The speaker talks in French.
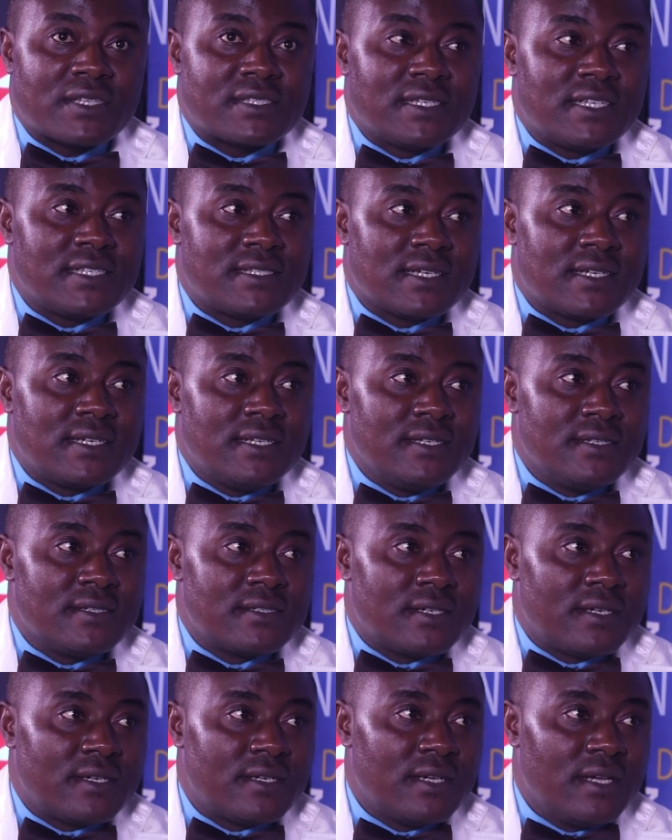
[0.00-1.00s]
c'est des églises,
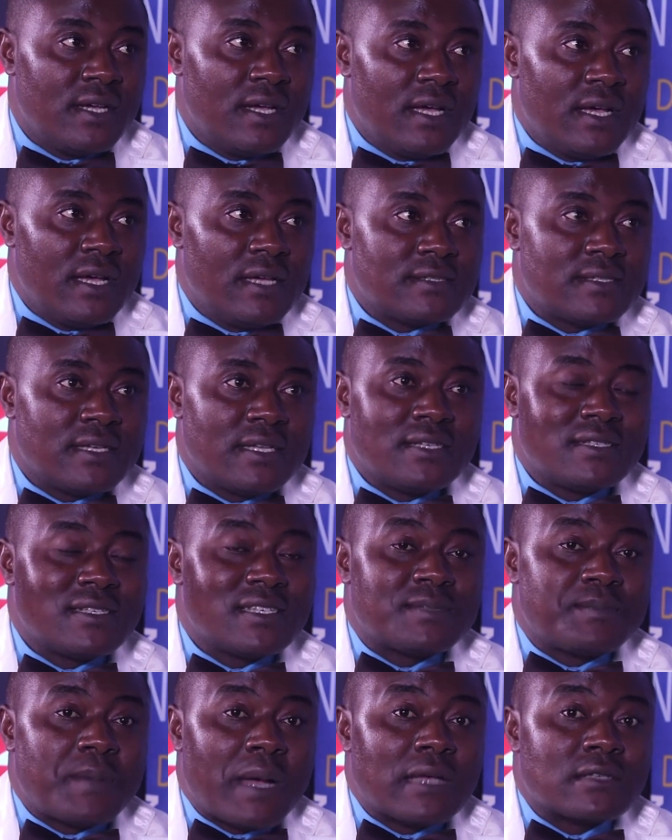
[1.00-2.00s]
c'est des
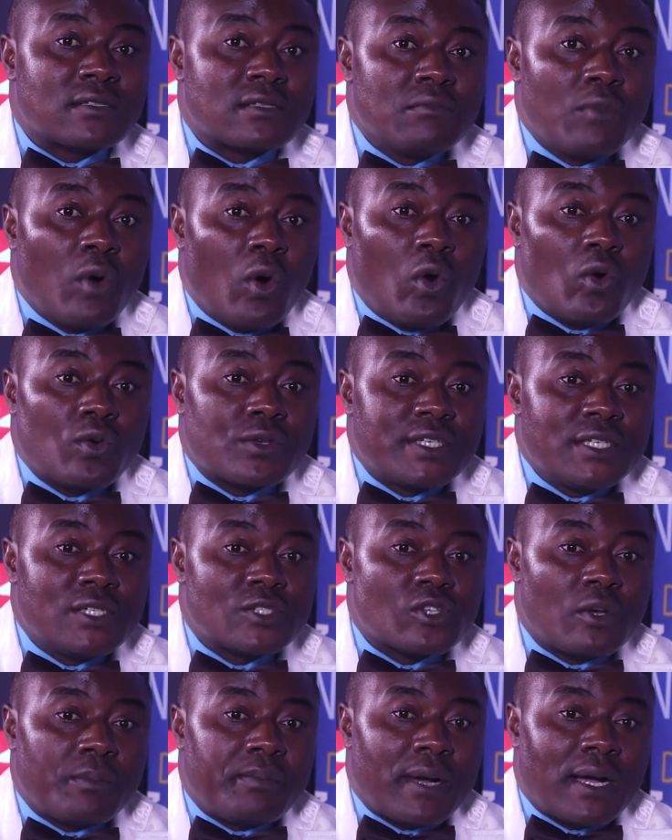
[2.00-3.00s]
espaces bons qui ne
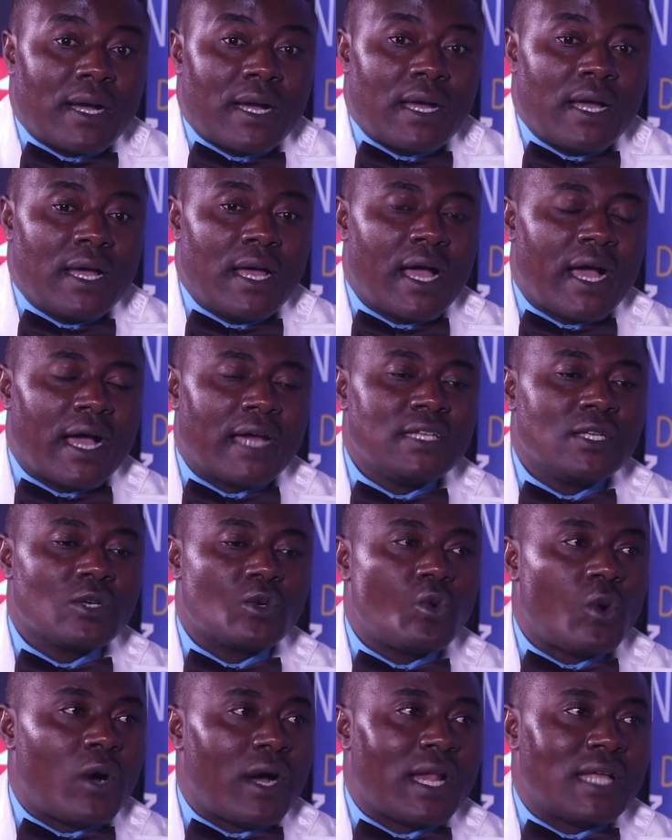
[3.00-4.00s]
sont pas
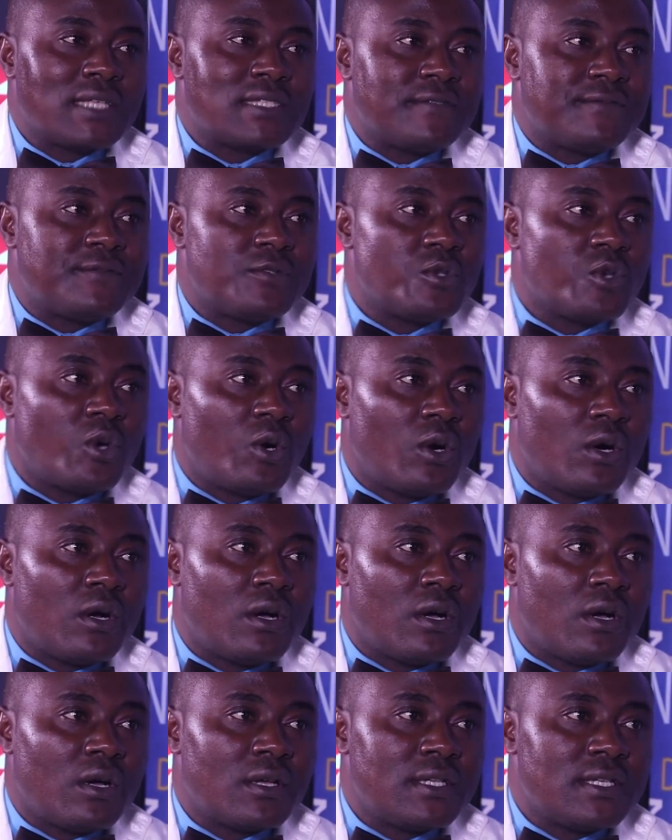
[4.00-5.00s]
adéquats à la diffusion
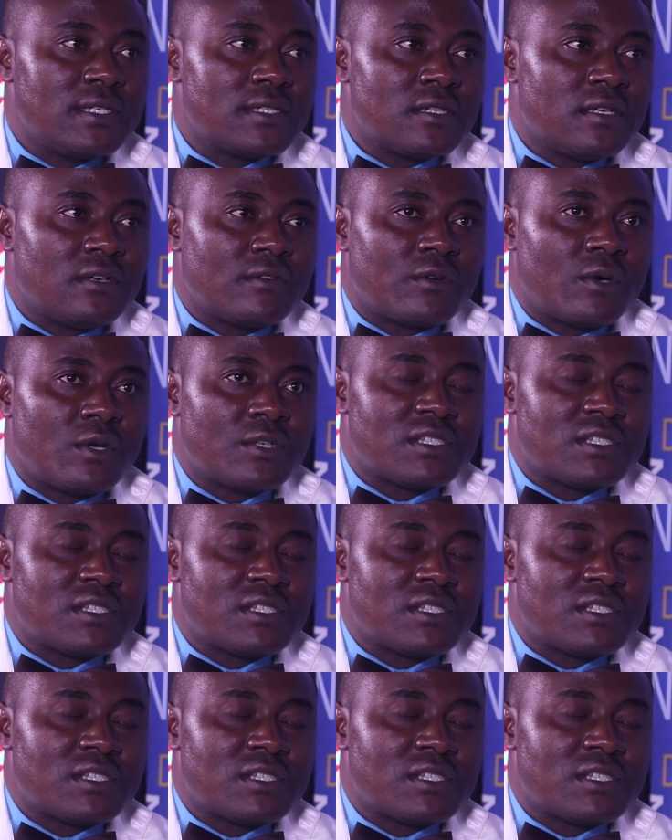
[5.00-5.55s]
des œuvres